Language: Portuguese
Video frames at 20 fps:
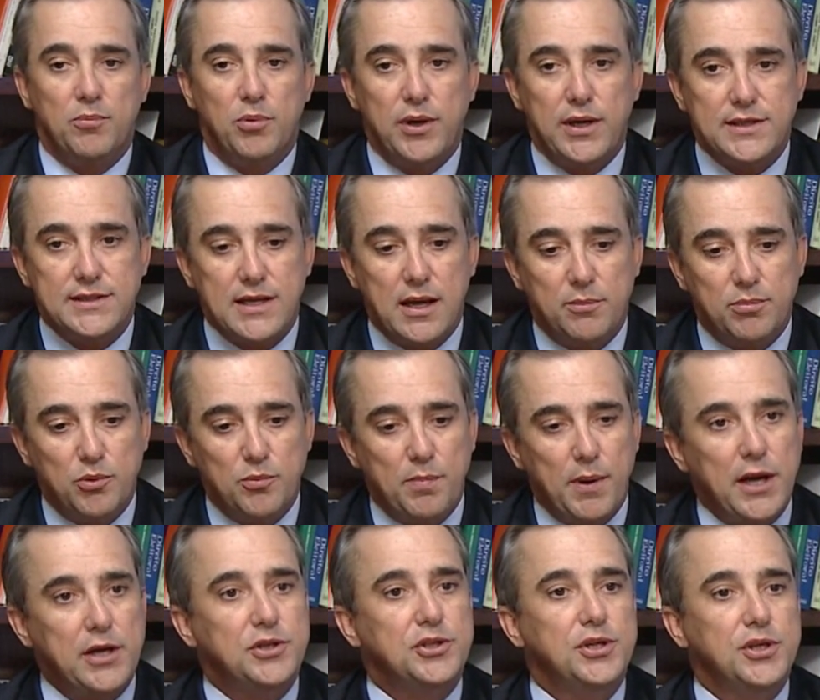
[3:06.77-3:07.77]
Por exemplo, um
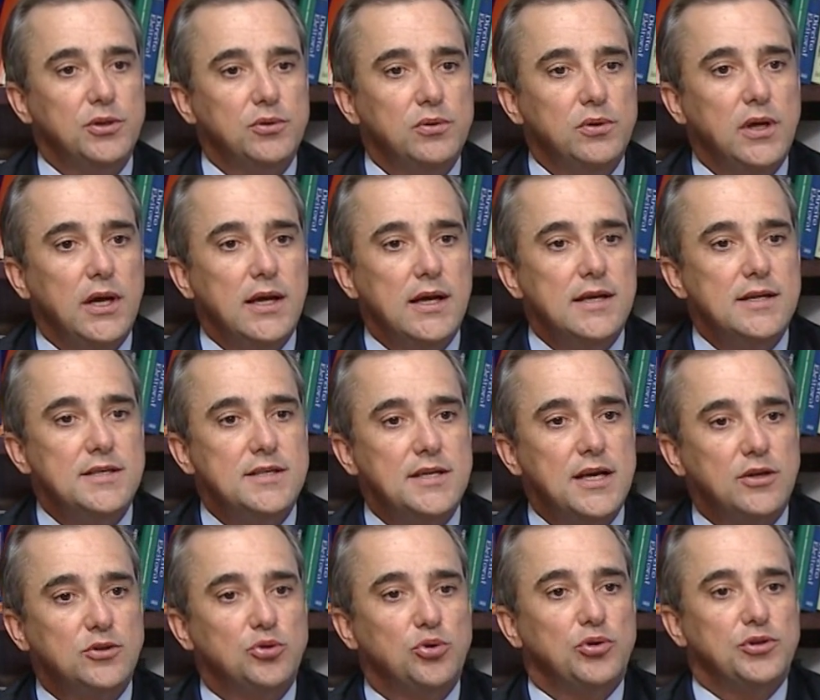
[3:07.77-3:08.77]
partido
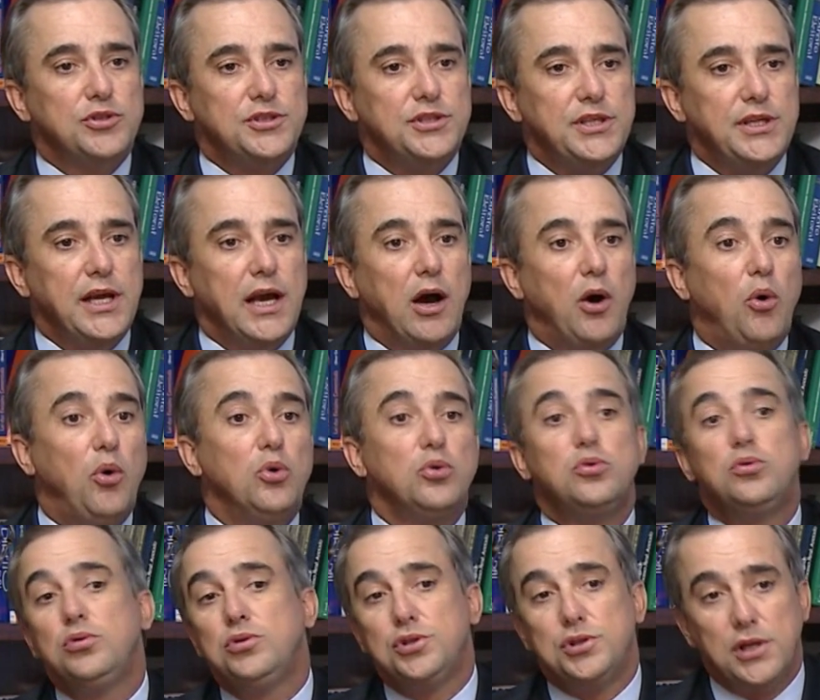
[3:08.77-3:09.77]
se associa a
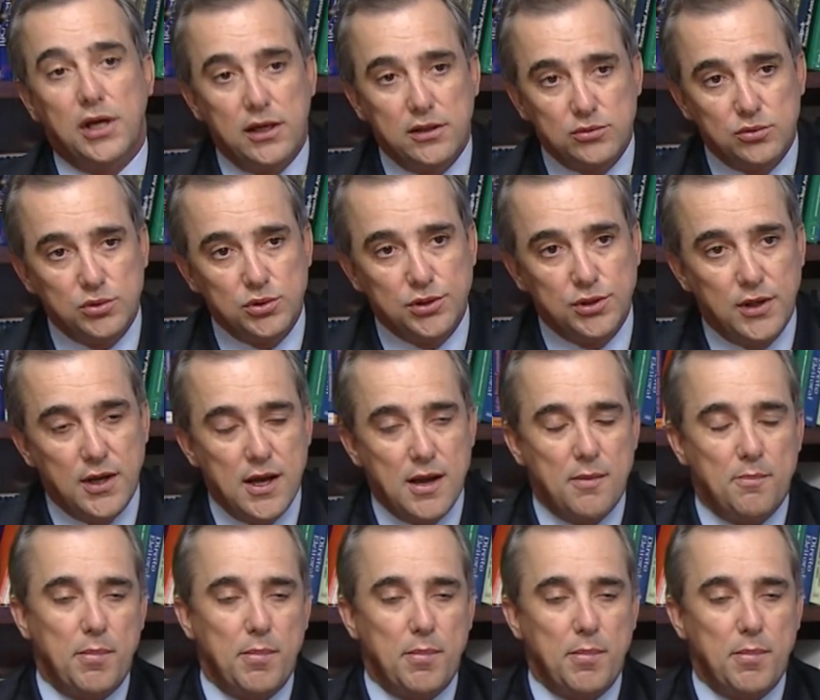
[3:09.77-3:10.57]
outros tantos